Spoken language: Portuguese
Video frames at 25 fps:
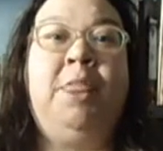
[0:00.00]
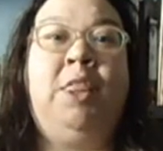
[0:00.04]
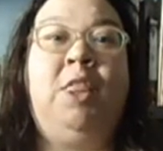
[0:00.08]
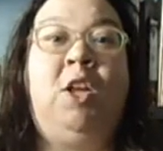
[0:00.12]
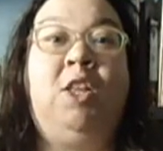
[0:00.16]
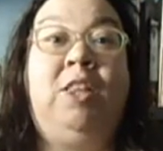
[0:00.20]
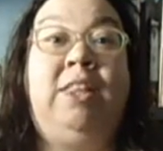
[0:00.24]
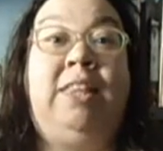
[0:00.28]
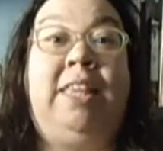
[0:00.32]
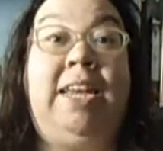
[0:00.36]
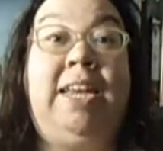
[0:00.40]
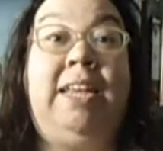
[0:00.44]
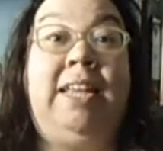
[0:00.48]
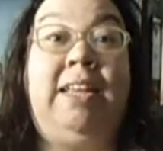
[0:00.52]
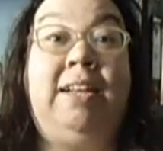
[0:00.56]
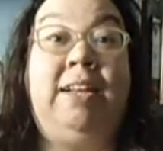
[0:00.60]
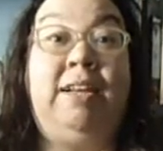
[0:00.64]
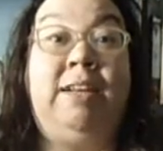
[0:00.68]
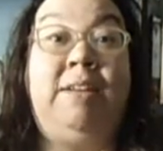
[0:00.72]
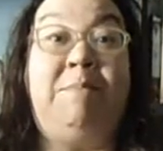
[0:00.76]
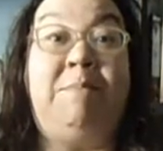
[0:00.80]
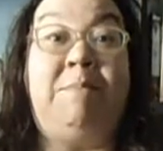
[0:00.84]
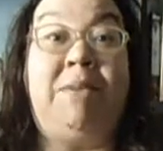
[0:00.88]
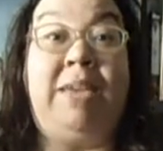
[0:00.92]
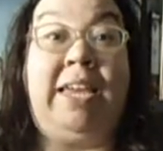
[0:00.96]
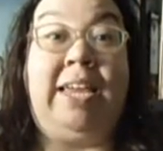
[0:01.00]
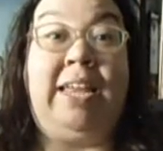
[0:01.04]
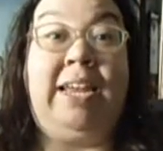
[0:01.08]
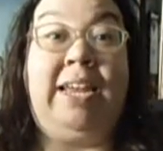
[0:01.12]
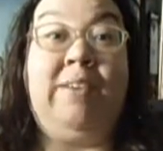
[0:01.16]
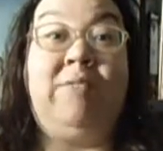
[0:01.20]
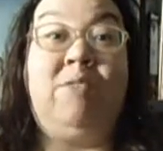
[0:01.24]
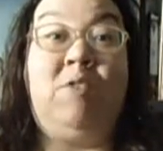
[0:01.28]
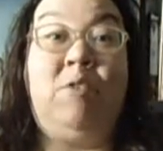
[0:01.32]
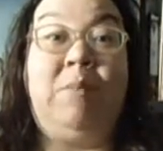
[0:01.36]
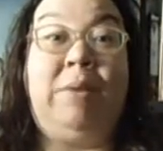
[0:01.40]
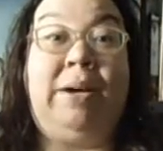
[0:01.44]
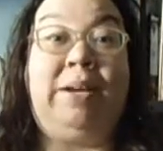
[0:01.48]
Notre Dame, que
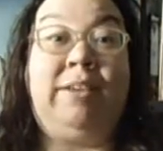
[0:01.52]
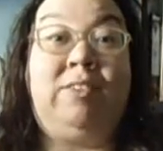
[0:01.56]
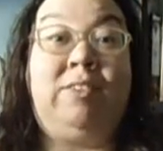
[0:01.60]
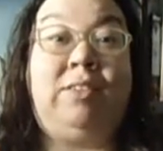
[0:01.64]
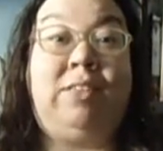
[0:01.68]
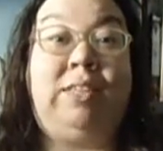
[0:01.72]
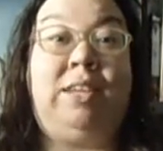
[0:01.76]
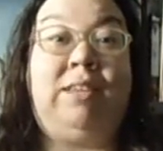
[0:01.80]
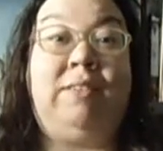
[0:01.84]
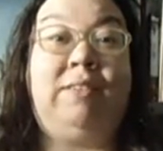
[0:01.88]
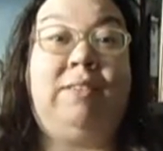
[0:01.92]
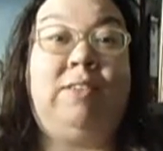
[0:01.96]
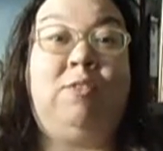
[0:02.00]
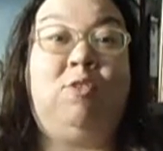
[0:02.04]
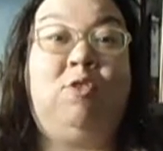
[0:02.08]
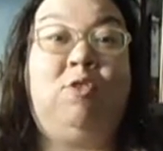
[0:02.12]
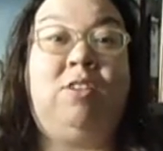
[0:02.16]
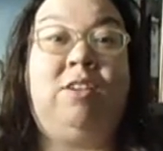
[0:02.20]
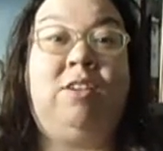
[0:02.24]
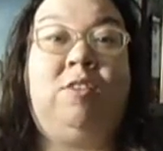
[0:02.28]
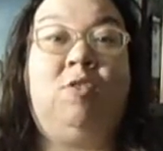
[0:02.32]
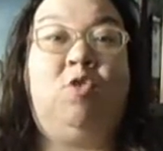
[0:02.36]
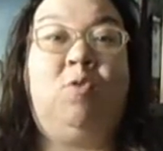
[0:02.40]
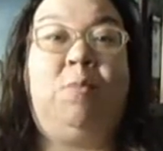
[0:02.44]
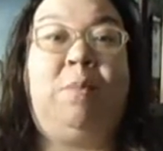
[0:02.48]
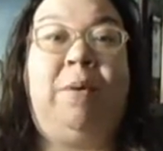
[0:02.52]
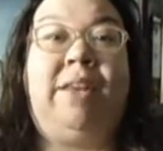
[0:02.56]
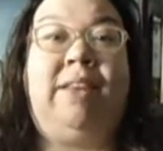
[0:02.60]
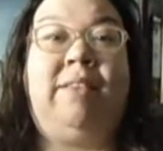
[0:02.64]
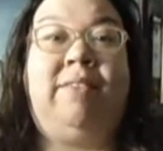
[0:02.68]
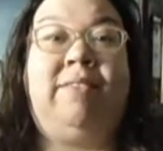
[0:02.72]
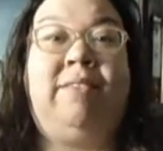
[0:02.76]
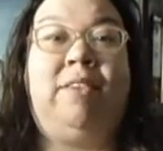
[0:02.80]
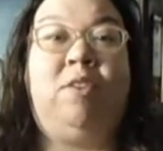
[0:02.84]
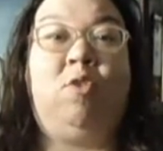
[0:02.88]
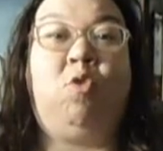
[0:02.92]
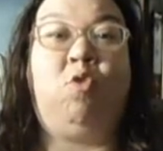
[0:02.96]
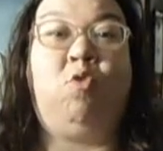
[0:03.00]
levou mais de 300 anos para
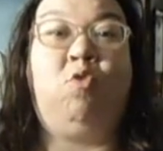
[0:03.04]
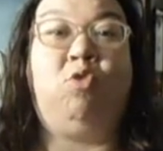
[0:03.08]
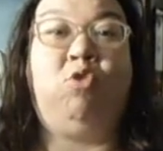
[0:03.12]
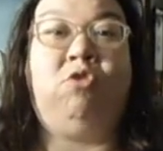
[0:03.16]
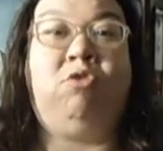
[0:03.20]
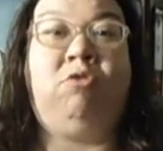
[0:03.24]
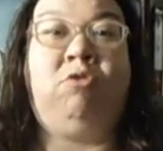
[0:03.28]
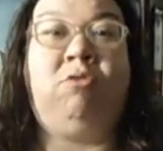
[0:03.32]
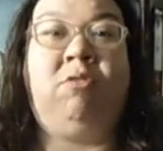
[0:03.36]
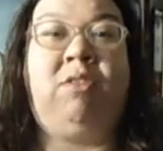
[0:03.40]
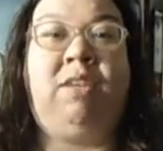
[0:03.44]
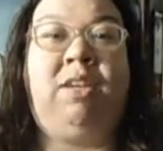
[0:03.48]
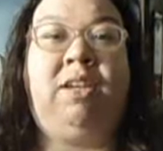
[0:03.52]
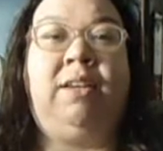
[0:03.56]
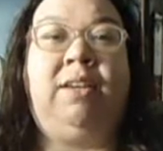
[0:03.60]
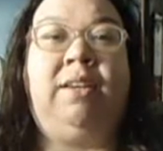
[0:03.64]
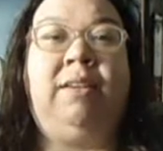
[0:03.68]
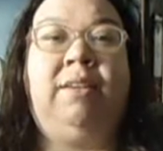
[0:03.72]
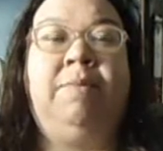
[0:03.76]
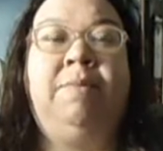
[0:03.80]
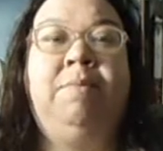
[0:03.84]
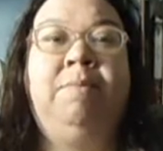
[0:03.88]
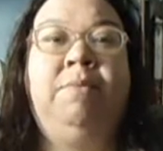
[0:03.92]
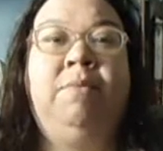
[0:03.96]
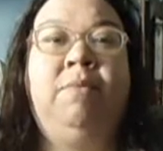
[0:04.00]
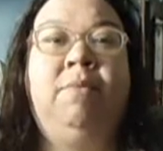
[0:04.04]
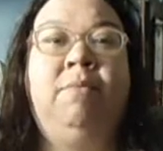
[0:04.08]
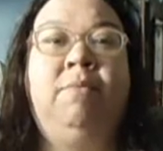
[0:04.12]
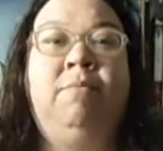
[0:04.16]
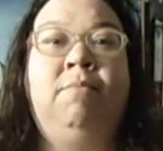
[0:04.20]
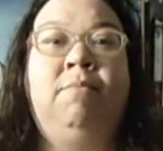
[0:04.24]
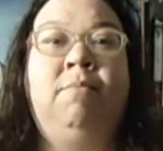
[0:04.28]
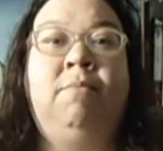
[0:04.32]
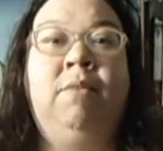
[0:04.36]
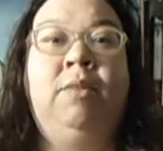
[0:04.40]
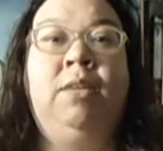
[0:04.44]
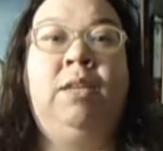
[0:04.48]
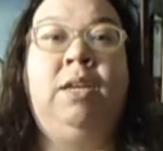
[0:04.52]
ser construída.
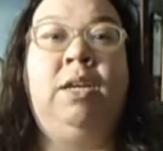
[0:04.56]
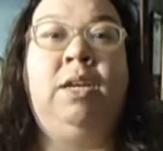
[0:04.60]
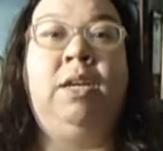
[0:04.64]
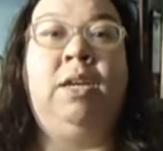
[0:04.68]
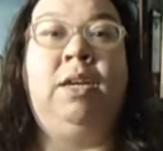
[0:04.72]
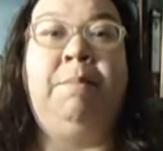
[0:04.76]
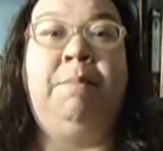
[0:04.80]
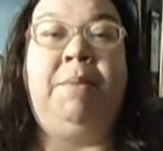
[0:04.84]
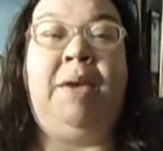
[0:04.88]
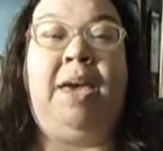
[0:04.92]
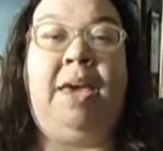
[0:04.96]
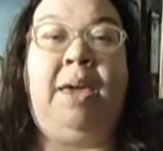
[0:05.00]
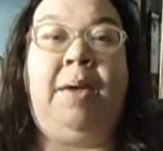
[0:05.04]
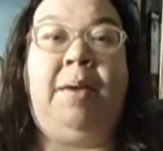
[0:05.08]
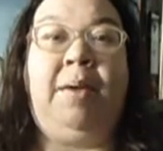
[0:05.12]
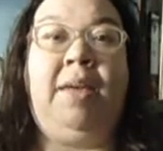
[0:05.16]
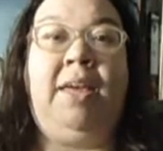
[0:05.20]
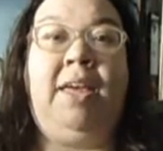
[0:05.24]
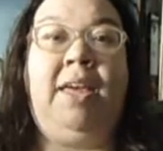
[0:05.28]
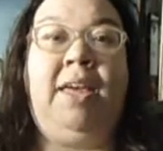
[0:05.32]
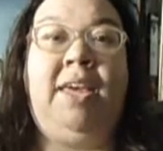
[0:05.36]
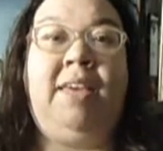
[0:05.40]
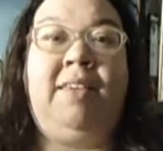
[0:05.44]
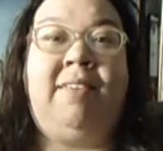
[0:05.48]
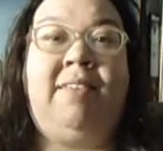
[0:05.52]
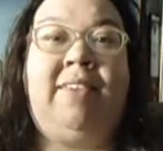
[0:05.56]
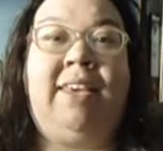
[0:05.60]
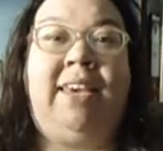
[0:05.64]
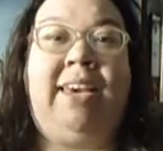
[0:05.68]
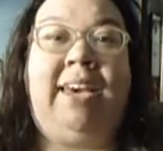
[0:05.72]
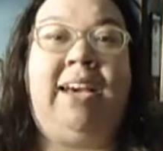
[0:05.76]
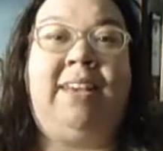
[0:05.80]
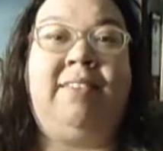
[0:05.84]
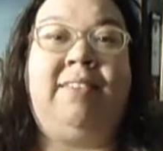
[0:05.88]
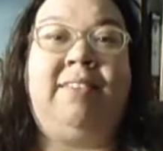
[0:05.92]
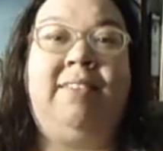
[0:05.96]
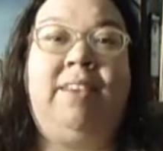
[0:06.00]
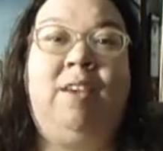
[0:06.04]
Bem, esse
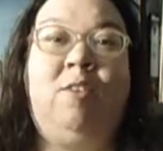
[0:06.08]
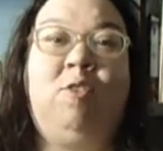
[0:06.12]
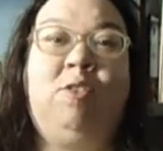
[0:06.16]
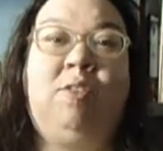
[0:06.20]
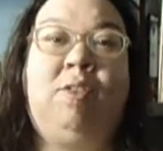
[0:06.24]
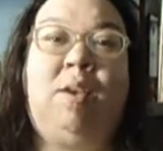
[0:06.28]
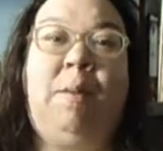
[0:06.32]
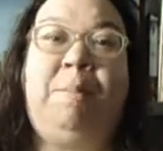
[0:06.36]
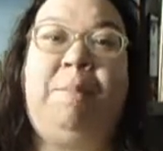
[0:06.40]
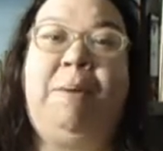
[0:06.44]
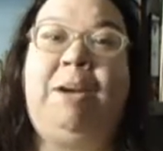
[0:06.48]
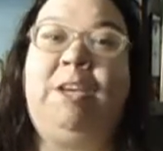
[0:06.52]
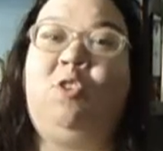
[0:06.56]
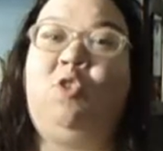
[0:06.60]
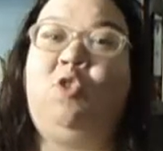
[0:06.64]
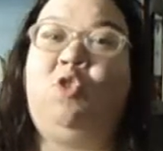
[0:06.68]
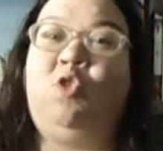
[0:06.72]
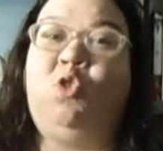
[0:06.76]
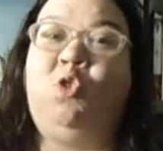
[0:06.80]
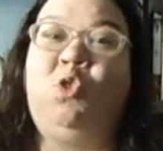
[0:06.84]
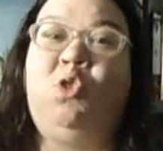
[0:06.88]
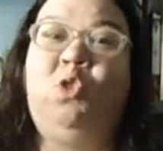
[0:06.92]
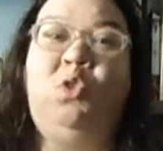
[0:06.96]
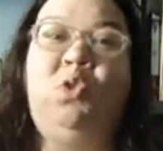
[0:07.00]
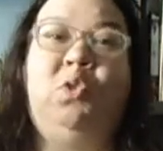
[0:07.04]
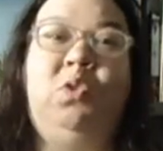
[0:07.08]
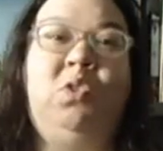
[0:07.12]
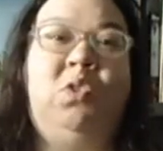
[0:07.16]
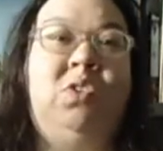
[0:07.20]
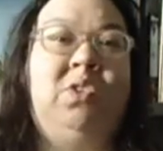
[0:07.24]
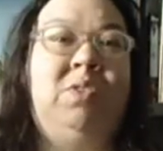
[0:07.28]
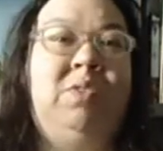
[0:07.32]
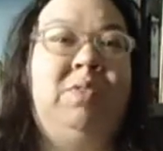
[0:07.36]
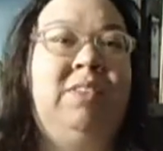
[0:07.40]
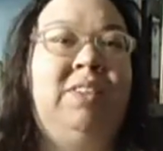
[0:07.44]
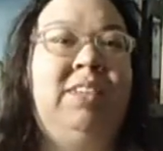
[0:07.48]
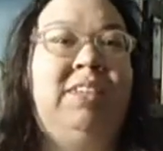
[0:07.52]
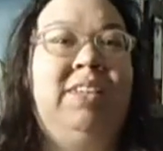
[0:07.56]
casal se apaixonou,
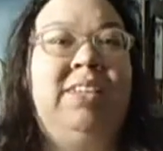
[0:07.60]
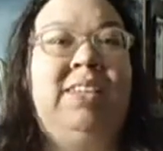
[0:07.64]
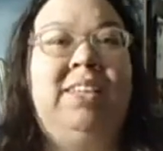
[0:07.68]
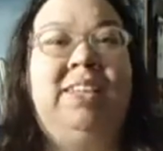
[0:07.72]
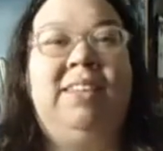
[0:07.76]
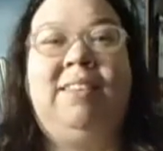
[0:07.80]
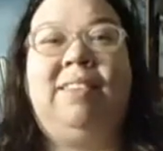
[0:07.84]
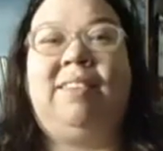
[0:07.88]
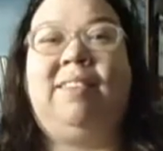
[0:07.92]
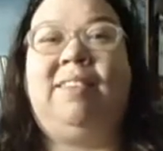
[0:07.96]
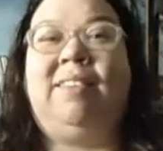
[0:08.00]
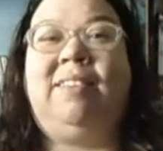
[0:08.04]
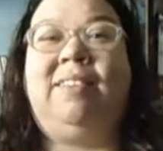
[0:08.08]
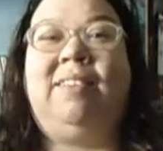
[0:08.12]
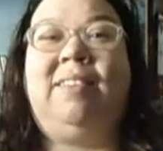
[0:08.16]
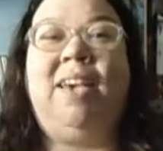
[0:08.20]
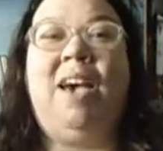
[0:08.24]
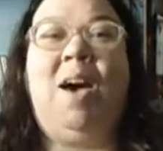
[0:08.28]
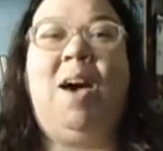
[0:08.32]
se